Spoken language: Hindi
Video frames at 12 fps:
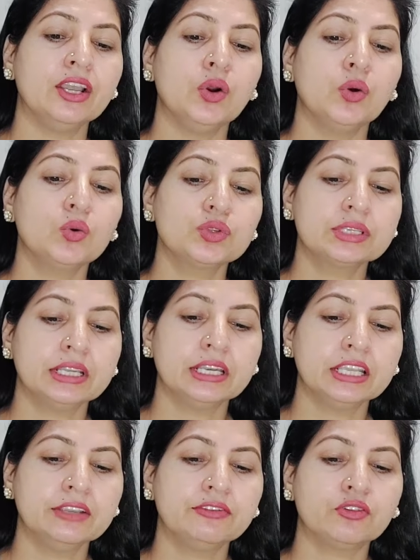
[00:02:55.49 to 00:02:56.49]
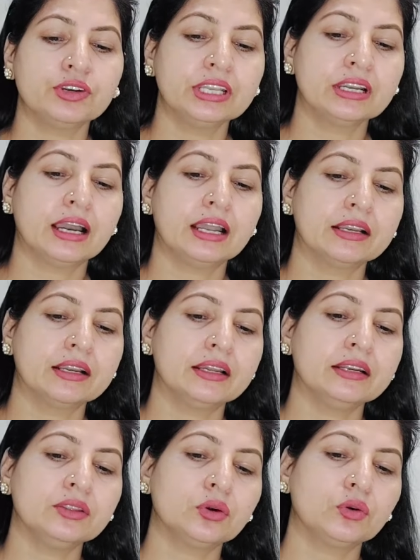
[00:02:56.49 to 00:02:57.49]
उसकी लीफ को निकाल कर
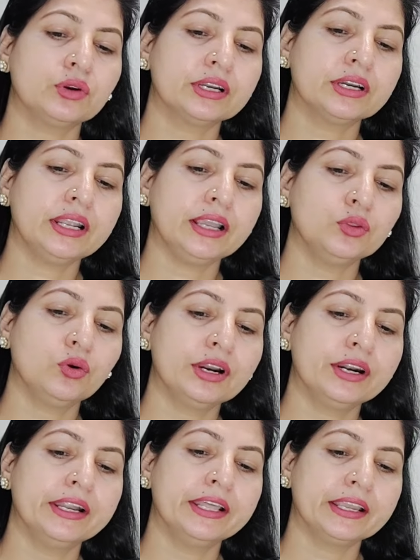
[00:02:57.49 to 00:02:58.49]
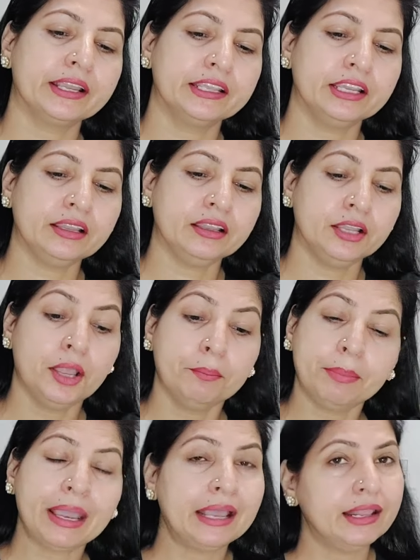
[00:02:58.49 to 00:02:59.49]
तोड़ कर दो घंटे के लिए
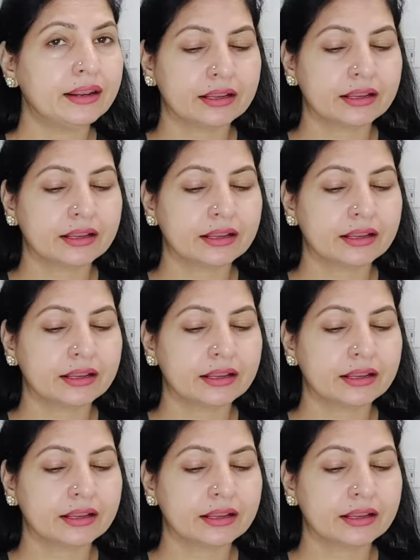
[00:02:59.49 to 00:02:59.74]
पहले रख